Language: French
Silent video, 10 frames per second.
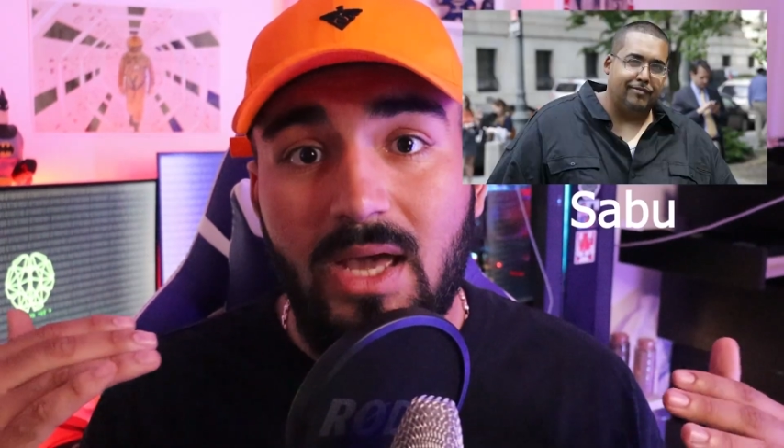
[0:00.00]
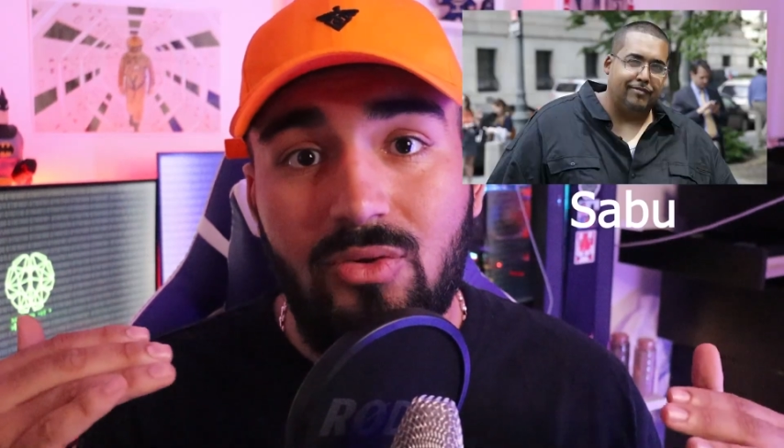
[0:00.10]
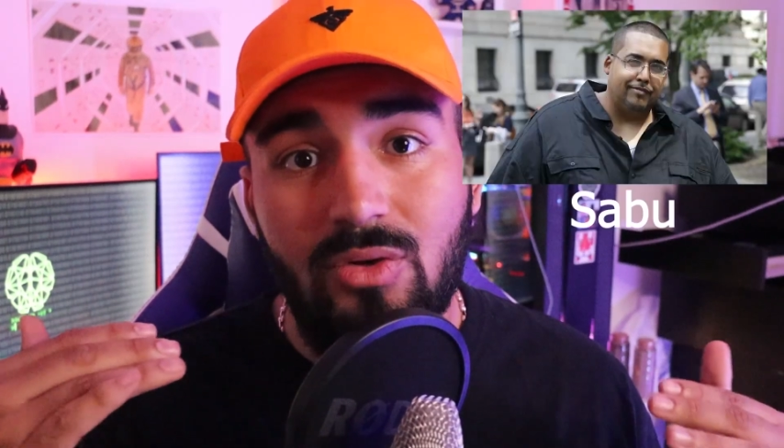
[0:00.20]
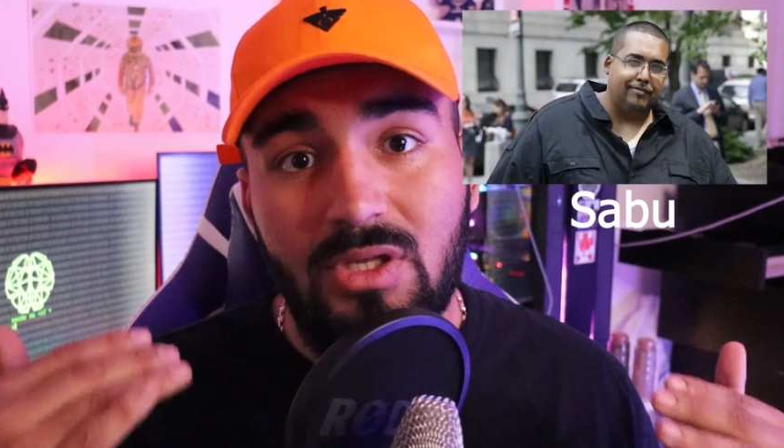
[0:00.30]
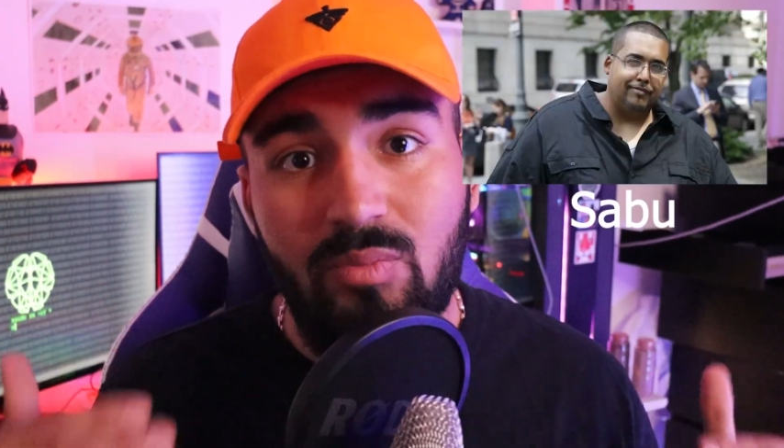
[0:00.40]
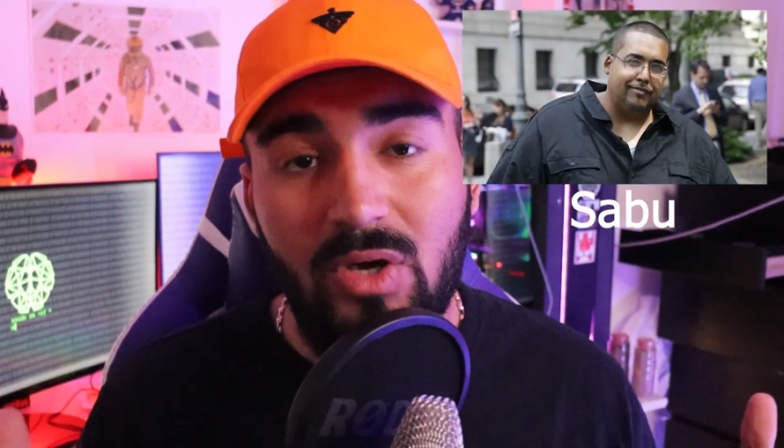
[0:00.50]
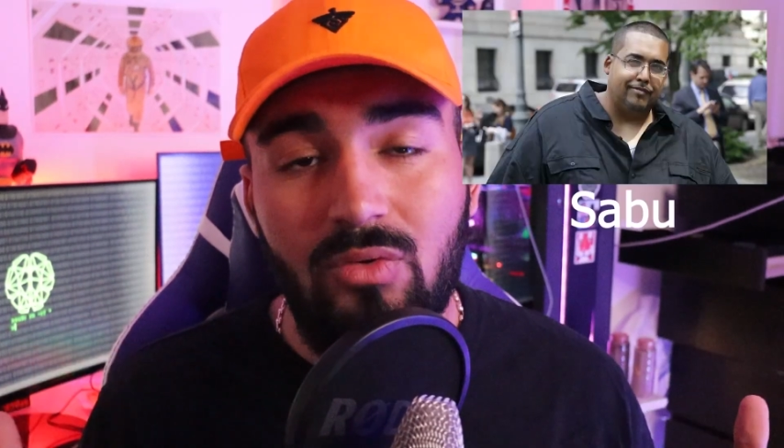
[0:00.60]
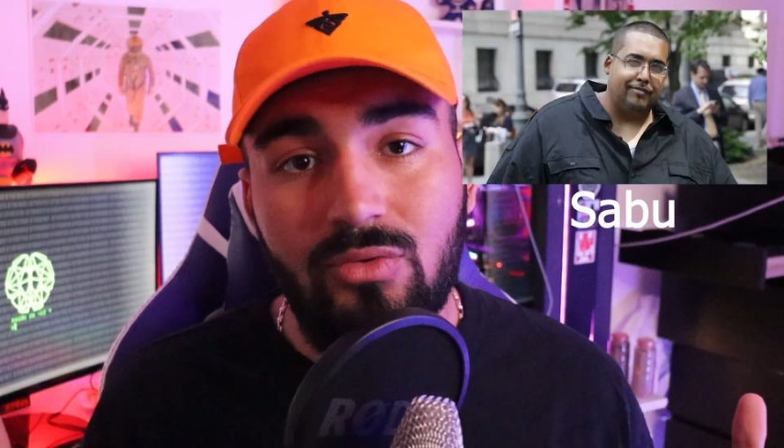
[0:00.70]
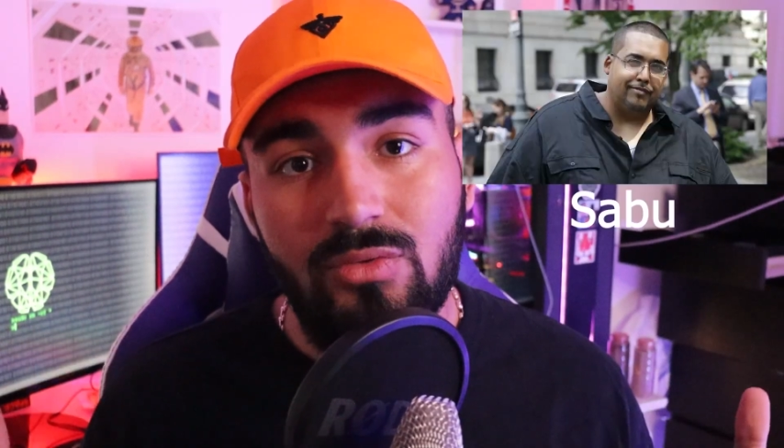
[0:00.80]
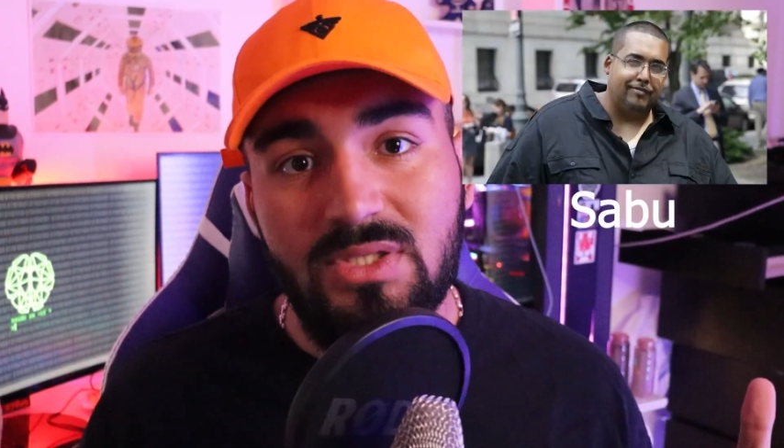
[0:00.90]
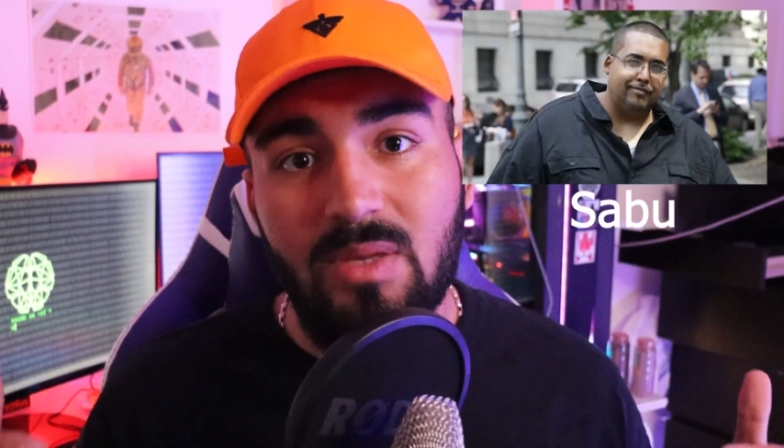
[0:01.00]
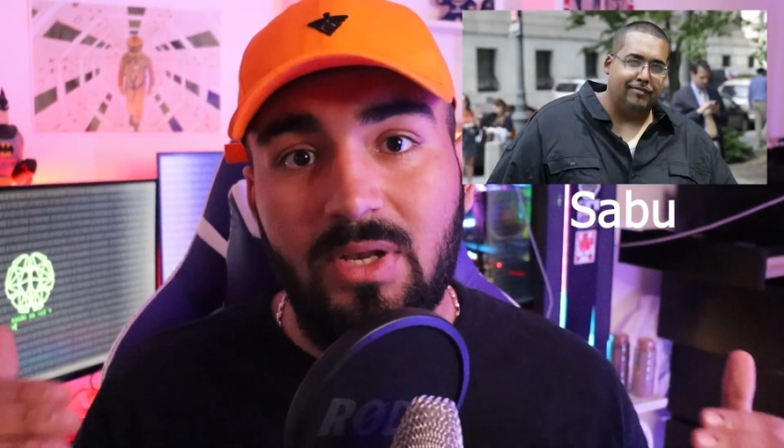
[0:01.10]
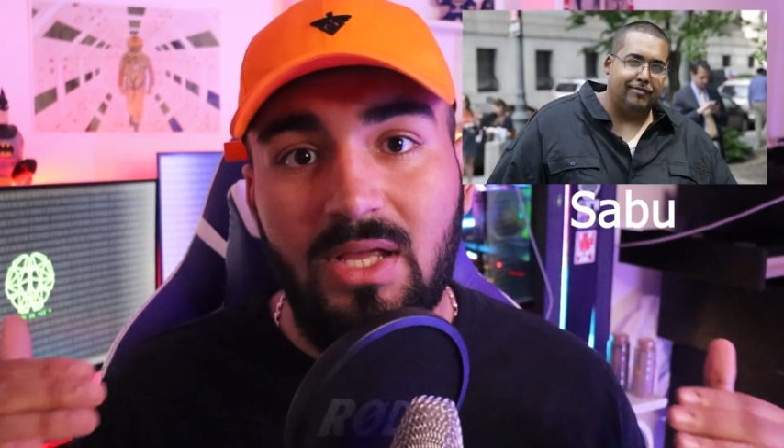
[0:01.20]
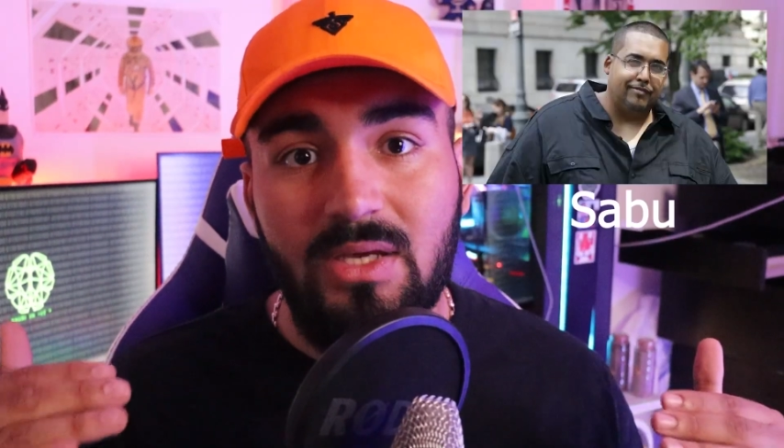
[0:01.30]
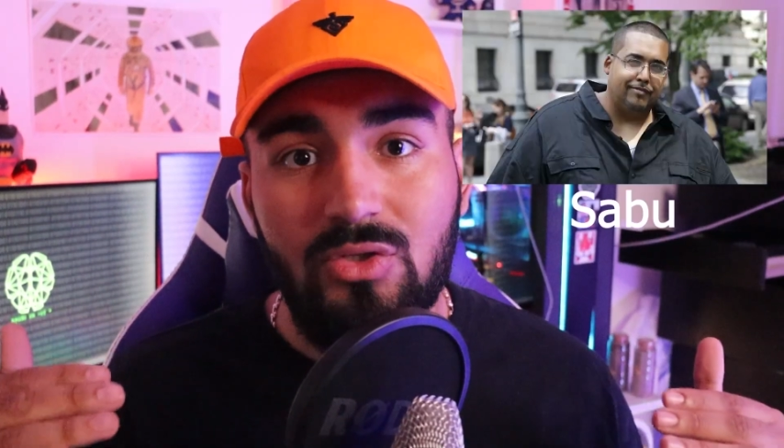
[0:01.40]
hacker hyper connu qui
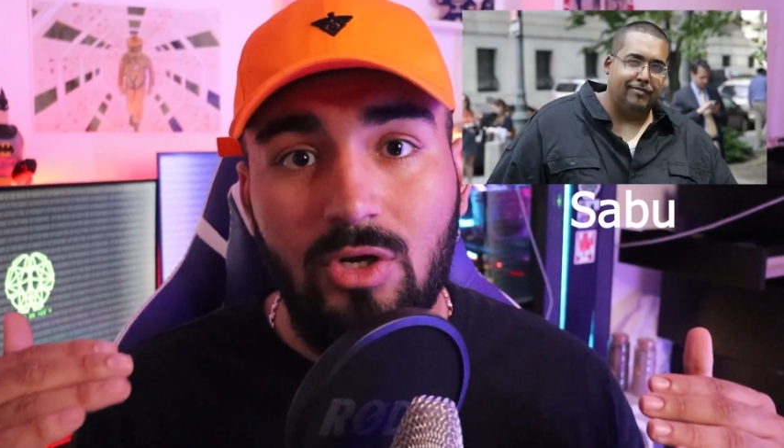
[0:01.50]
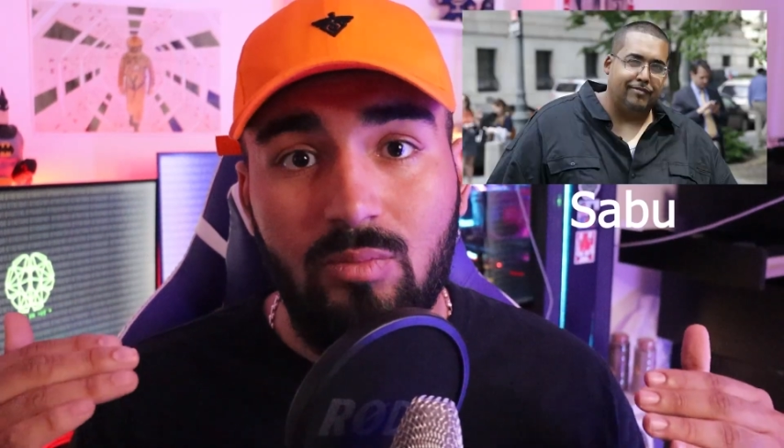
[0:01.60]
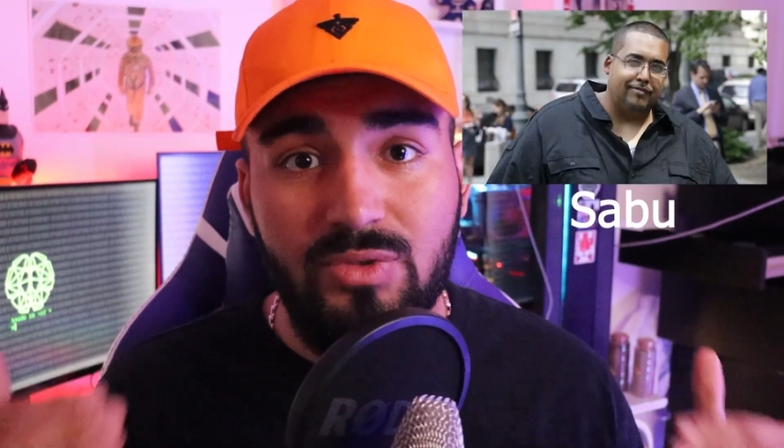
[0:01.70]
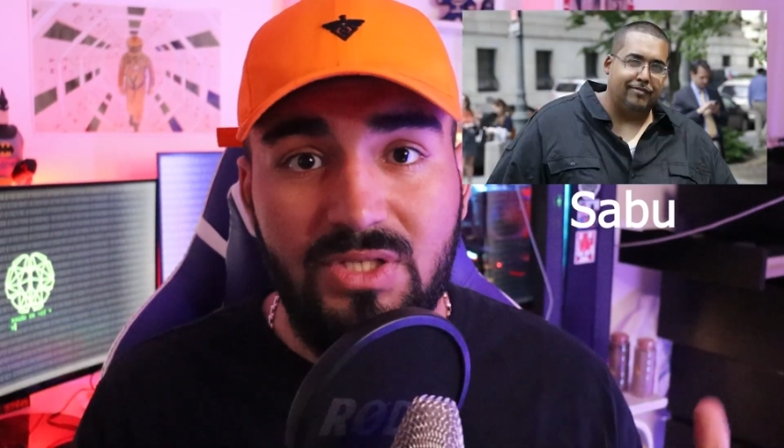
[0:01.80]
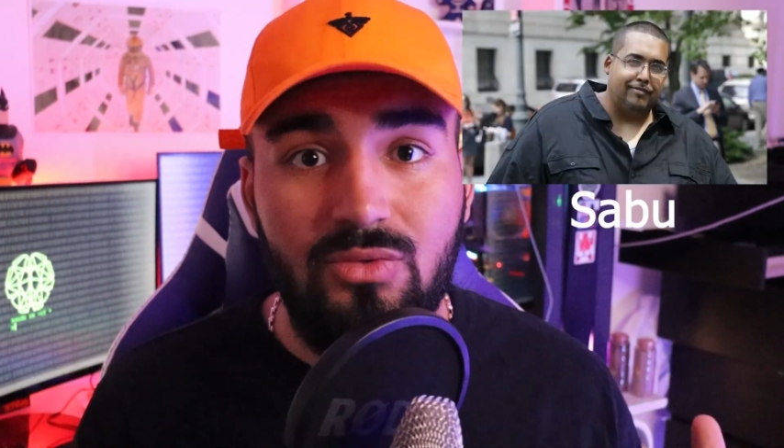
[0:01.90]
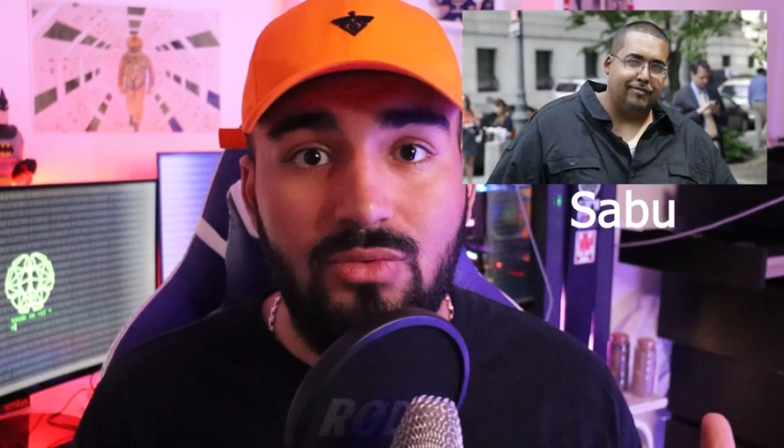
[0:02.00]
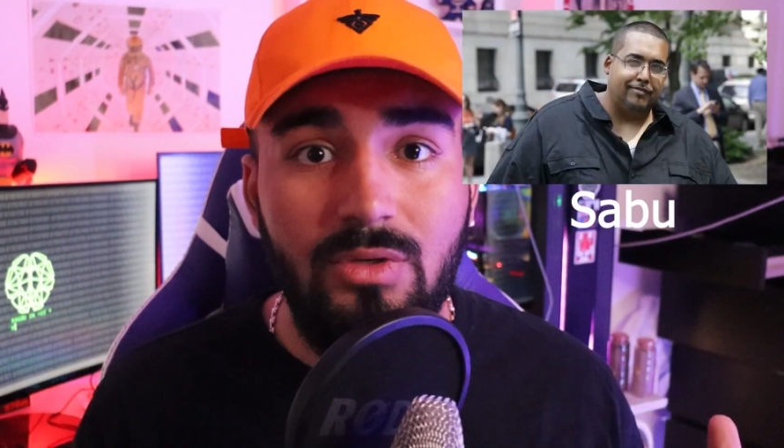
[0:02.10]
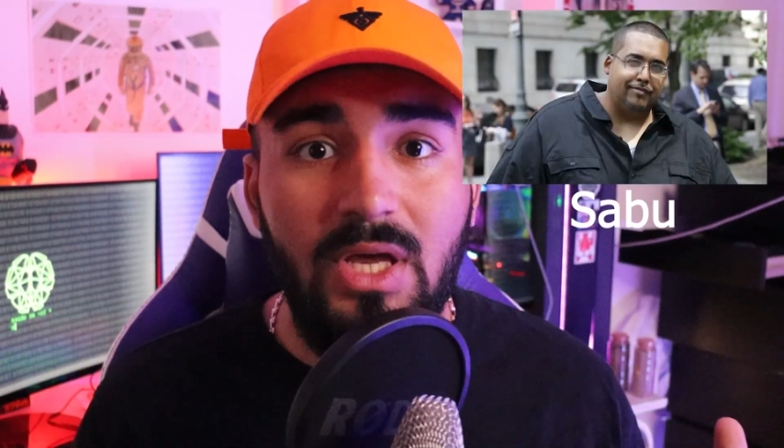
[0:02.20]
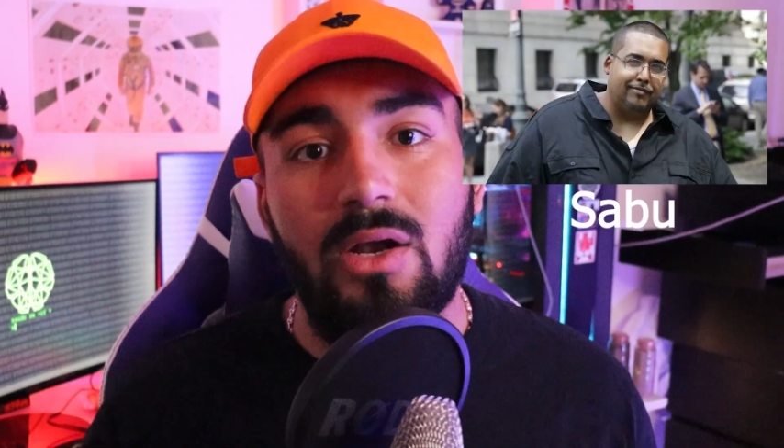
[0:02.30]
s'appelle Hector Monsecure.